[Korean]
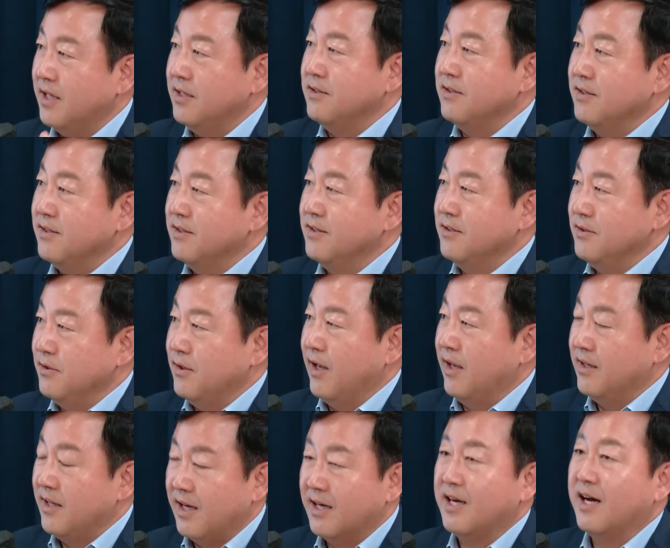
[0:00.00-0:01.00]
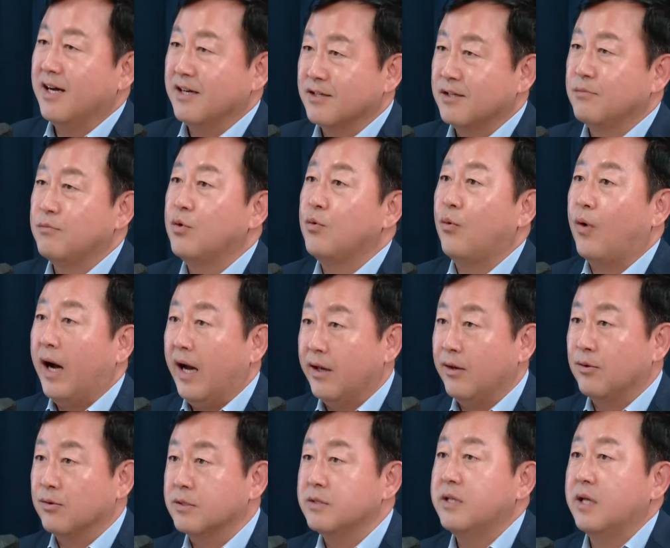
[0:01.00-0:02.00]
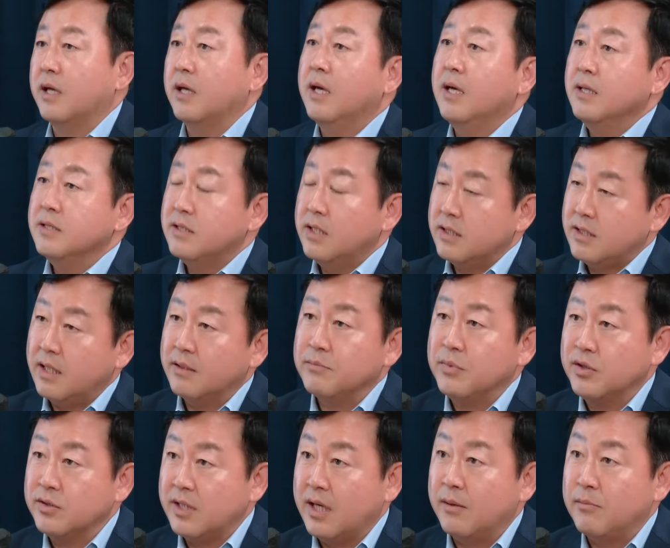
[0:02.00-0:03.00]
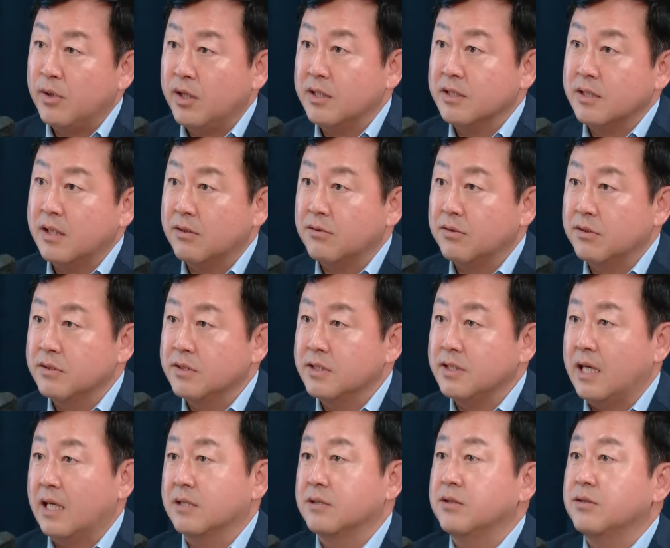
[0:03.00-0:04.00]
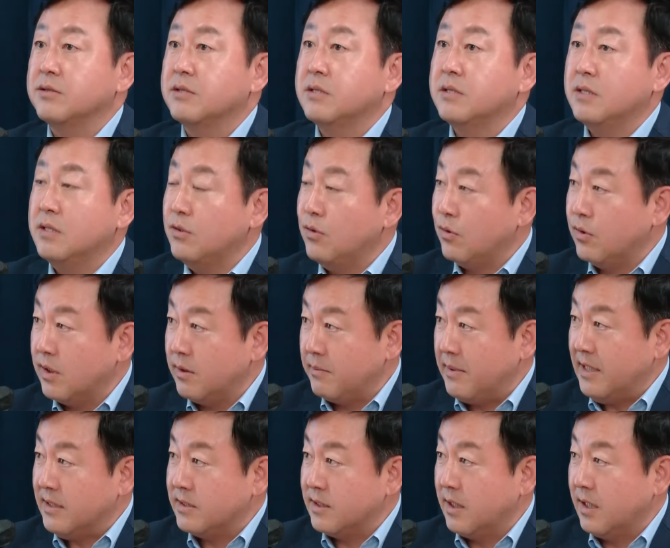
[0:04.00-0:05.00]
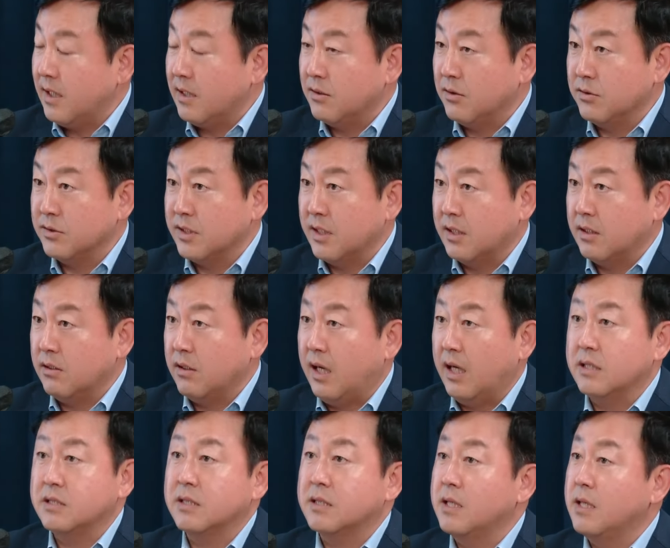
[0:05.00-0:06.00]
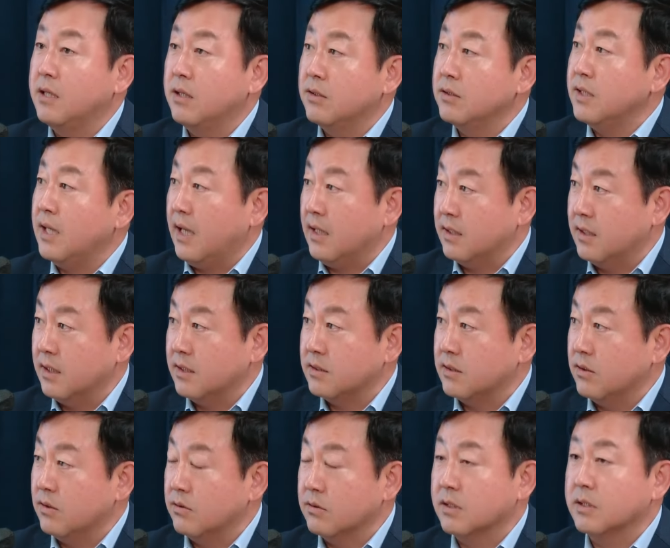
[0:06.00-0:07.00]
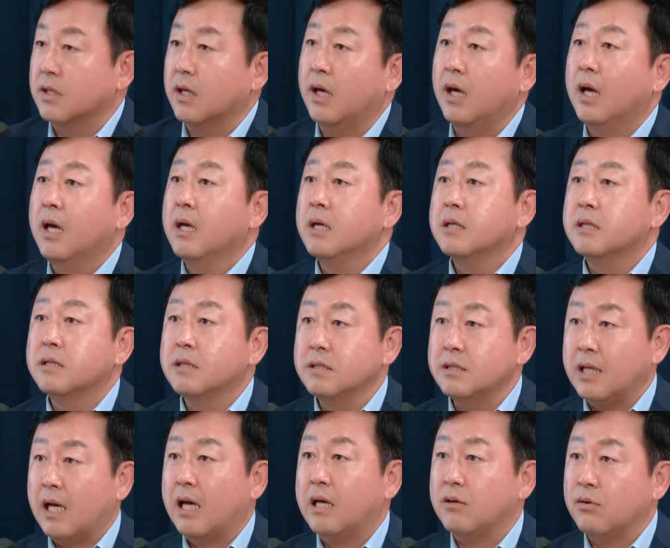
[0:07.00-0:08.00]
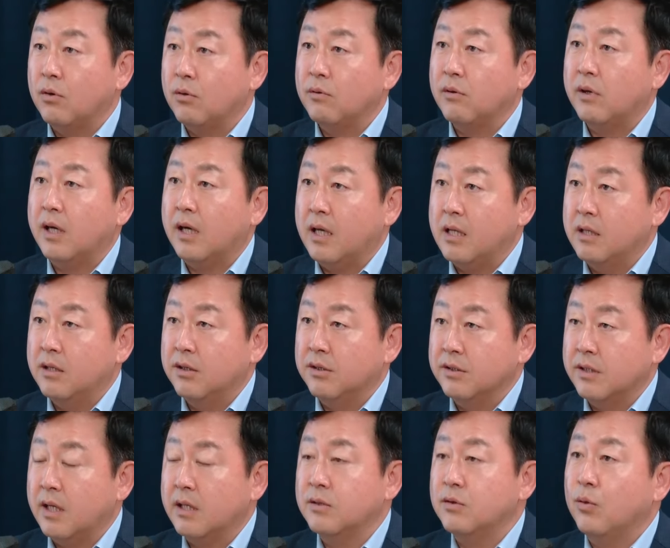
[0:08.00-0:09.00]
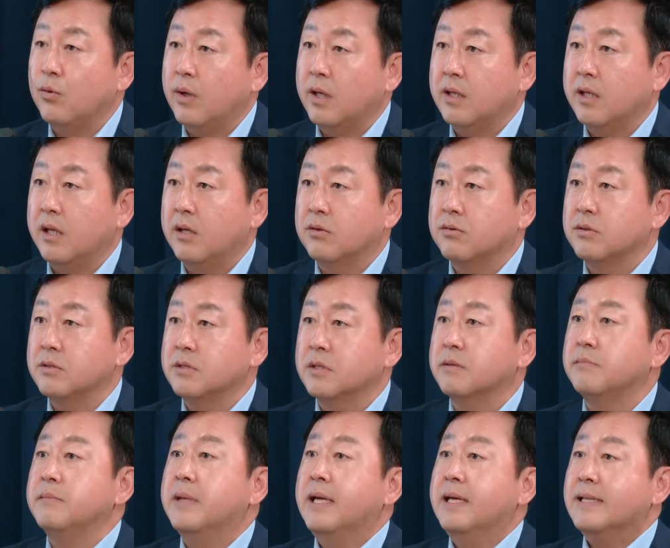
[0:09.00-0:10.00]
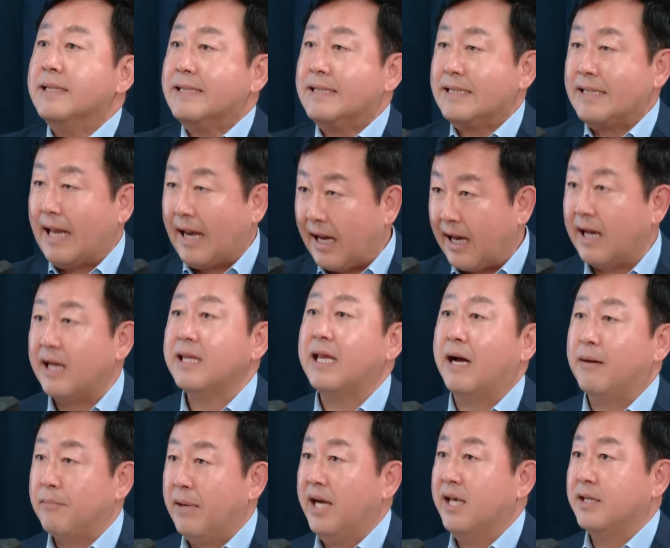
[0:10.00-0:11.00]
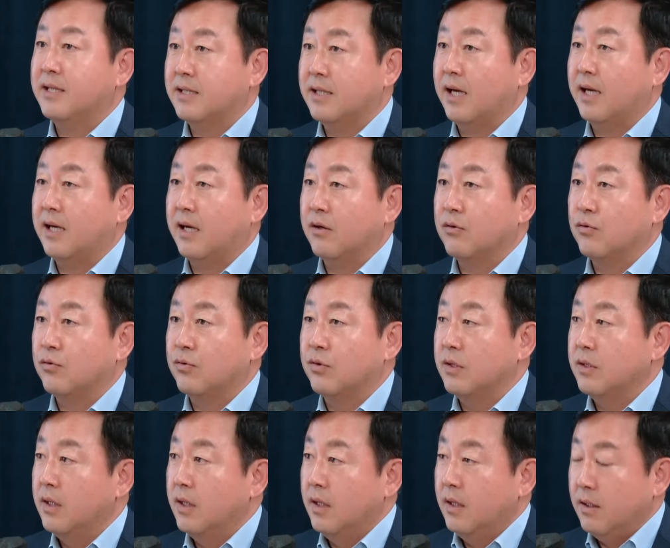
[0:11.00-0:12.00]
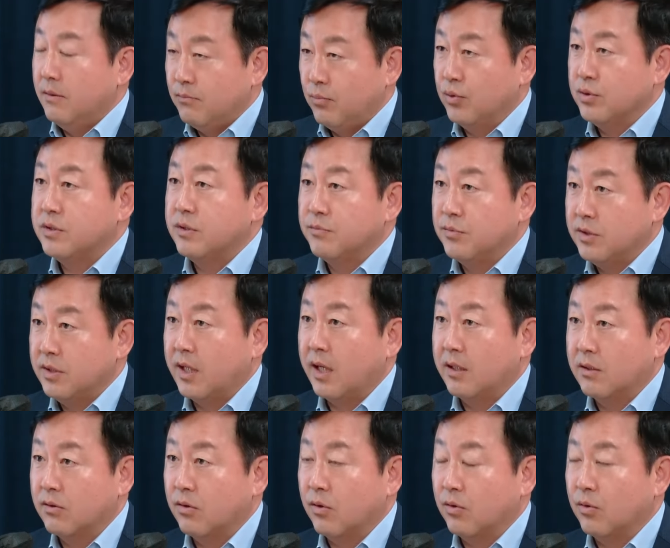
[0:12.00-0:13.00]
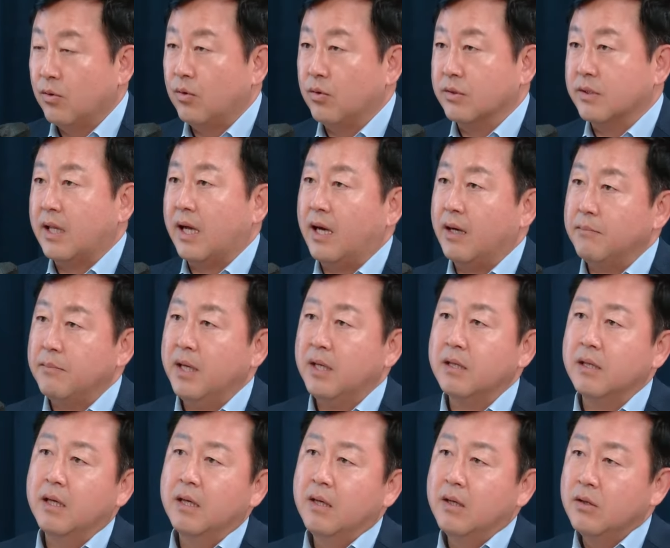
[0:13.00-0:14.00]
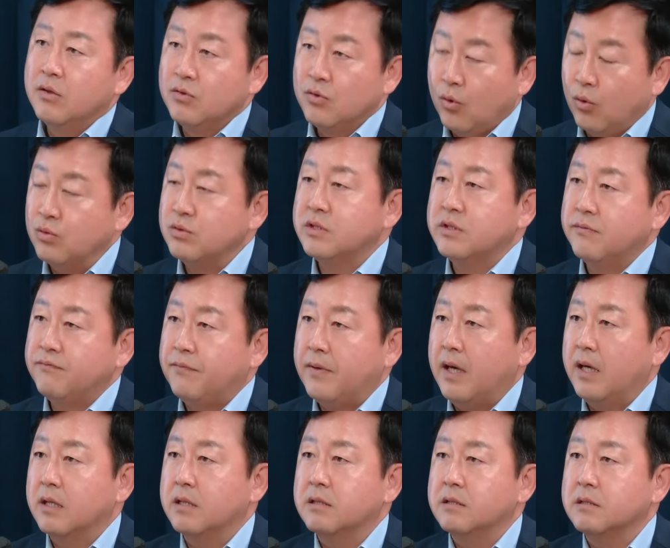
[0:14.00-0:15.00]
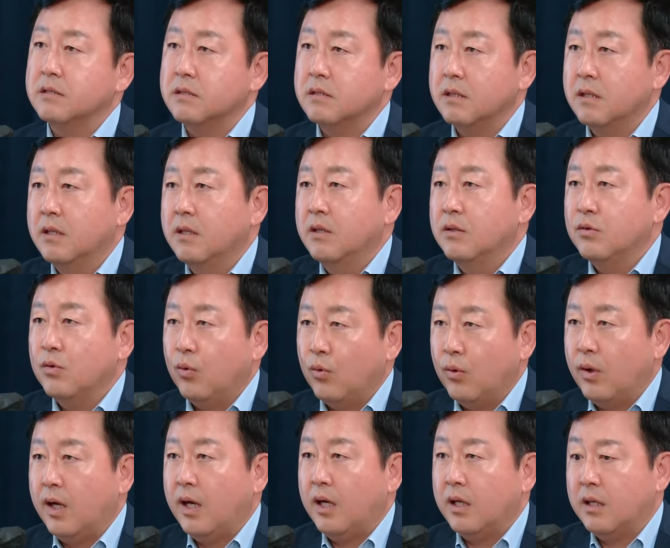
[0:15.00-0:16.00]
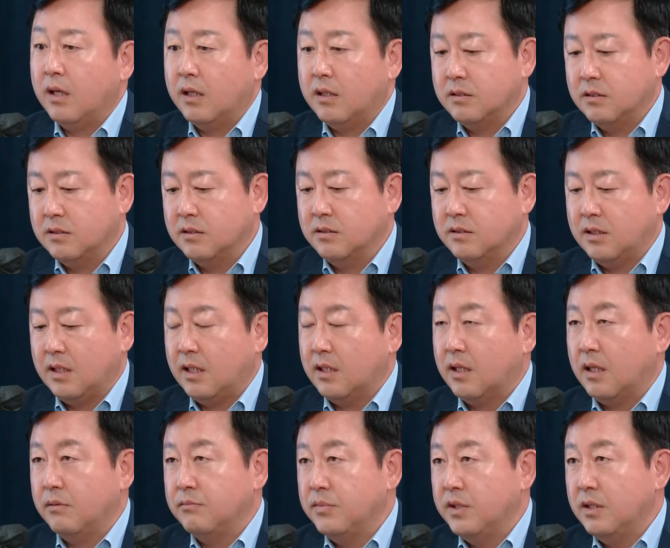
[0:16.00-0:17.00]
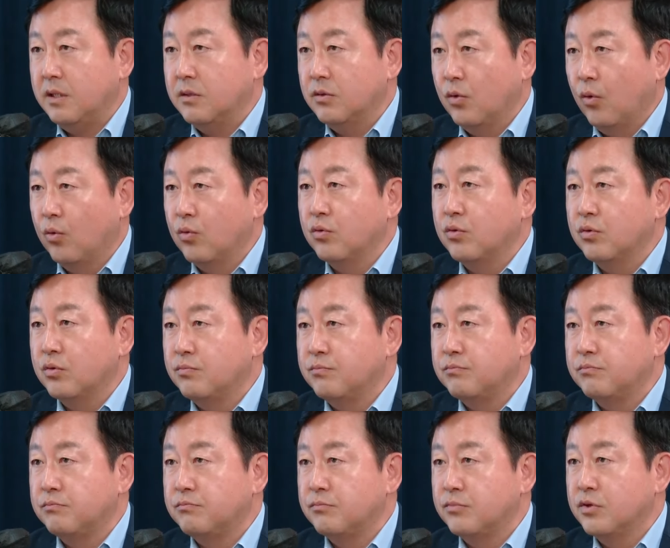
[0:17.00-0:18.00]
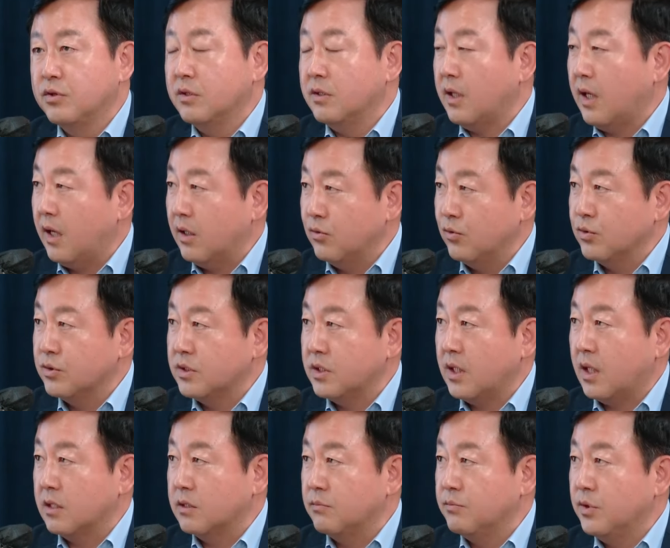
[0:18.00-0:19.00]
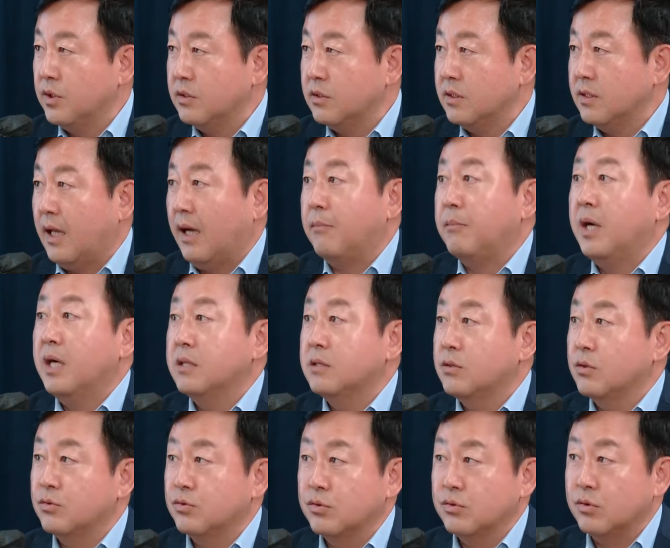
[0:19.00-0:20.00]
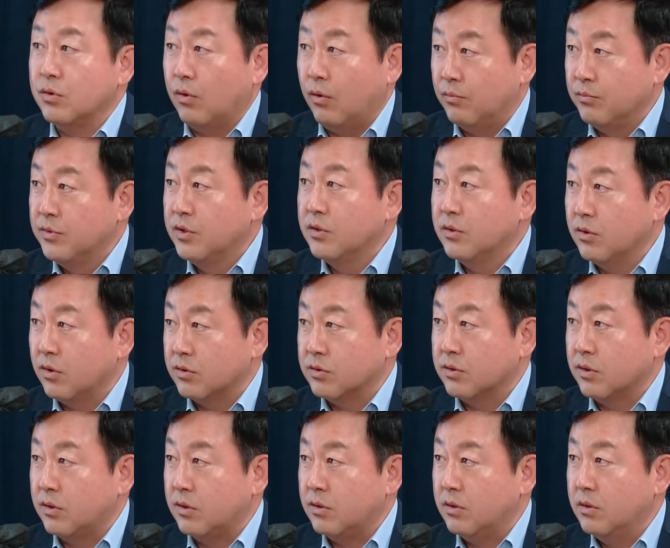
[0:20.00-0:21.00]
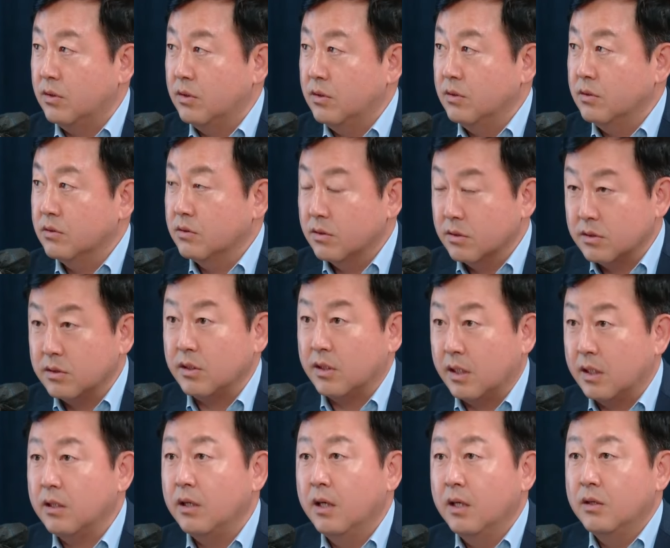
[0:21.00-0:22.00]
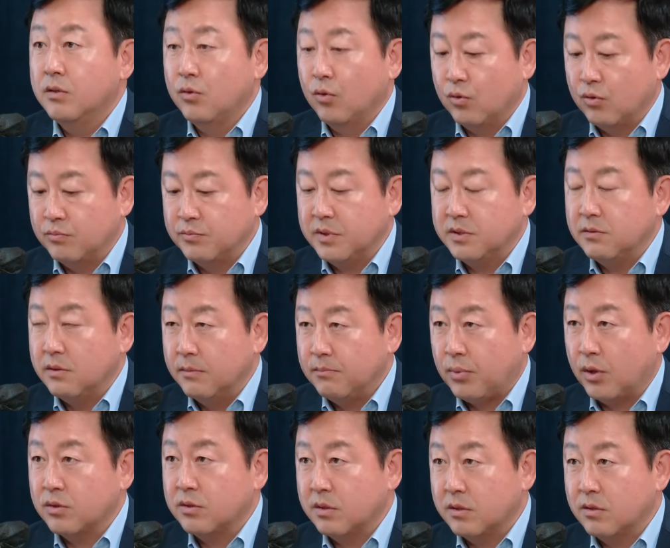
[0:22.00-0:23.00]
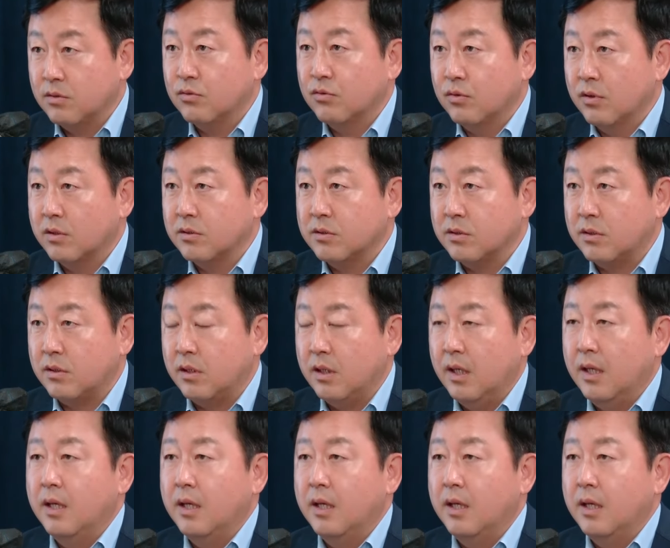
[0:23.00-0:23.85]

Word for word: 내놔. 내놔라 그러면 와요. 근데 네. 최상병 사망 사건이 작년 7월에 7월 발생한 맞습니다. 거잖아요. 네. 네. 아직 1년이 안 됐어요. 안 됐어요. 그러니까 그 사건과 관련한 통화 네, 내역은 지금 다 남아 있다라고 네. 보시면 되는 거고 네. 다만 녹취 파일은 통화하는 사람이 녹음을 해놓지 않으면 남아 있을 수는 없는 거죠. 아. 음. 그렇잖아요. 예. 녹음 버튼을 눌러서